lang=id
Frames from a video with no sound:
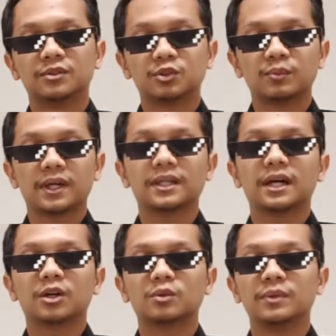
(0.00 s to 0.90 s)
Cuman
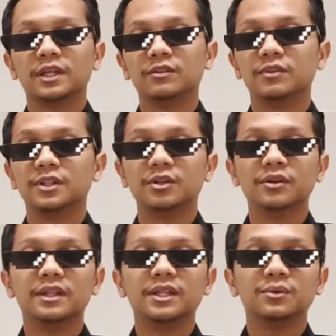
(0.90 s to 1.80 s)
ya aku bikin video
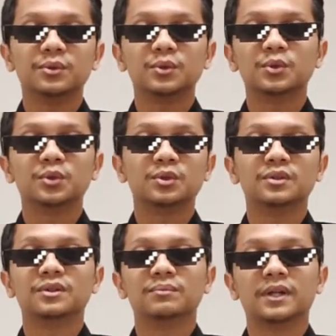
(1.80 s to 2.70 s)
ini
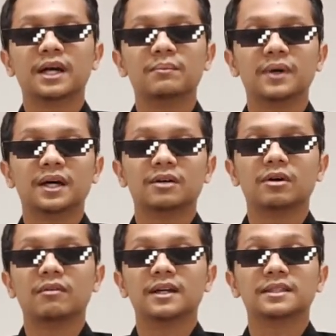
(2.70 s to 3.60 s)
untuk menambah
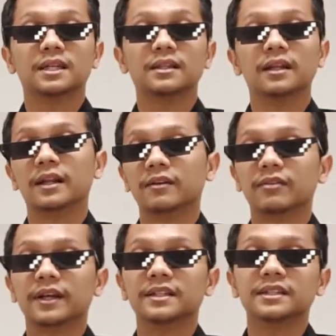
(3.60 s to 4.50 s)
wawasan dan
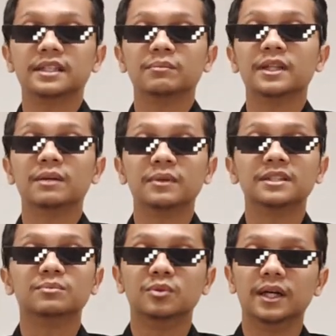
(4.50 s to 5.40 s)
referensi teman-teman
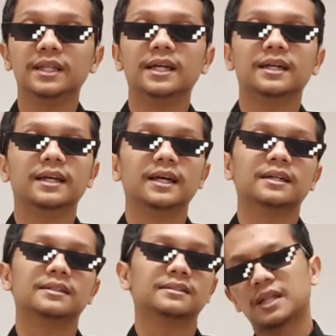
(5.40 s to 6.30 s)
semuanya ya.
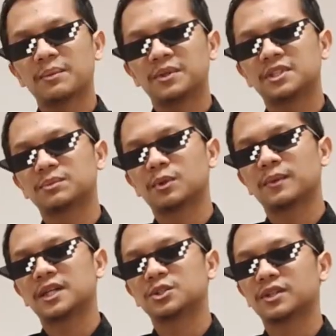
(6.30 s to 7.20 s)
Tapi
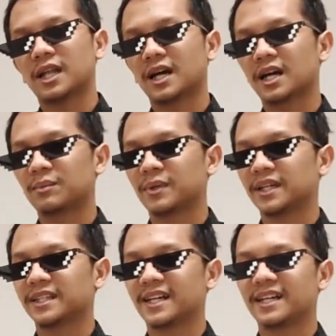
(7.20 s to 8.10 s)
sebelum lanjut alangkah
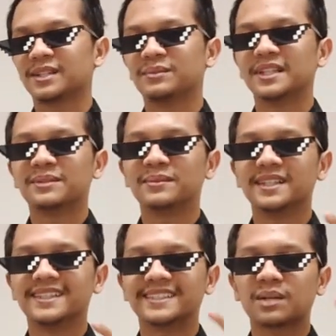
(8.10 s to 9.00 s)
baiknya
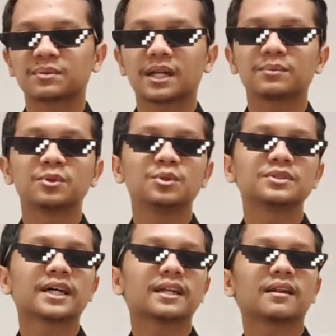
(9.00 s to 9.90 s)
teman-teman subscribe dulu
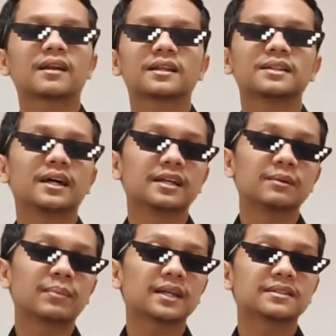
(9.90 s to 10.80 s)
channel Radit
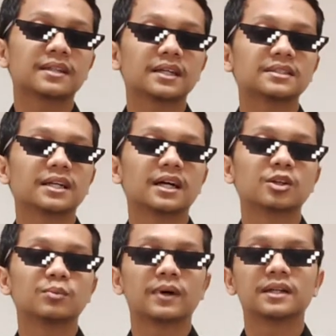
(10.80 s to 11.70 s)
Ariki Pets dan jangan
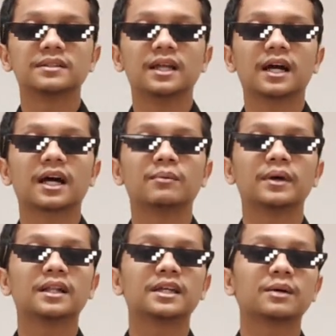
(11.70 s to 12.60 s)
lupa dinyalakan
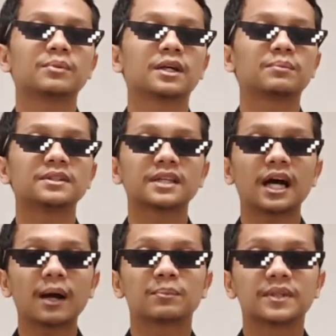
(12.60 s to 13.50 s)
belnya biar
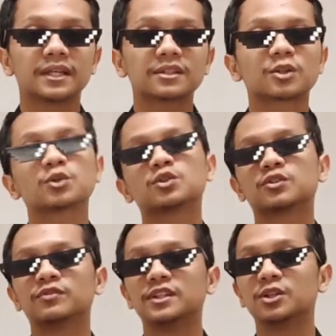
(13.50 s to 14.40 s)
bisa update
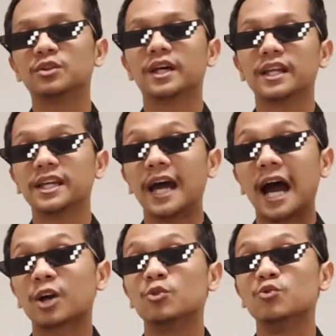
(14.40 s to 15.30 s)
terus video dari
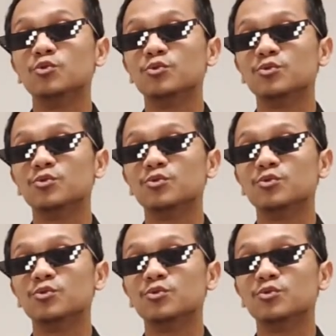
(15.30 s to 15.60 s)
aku.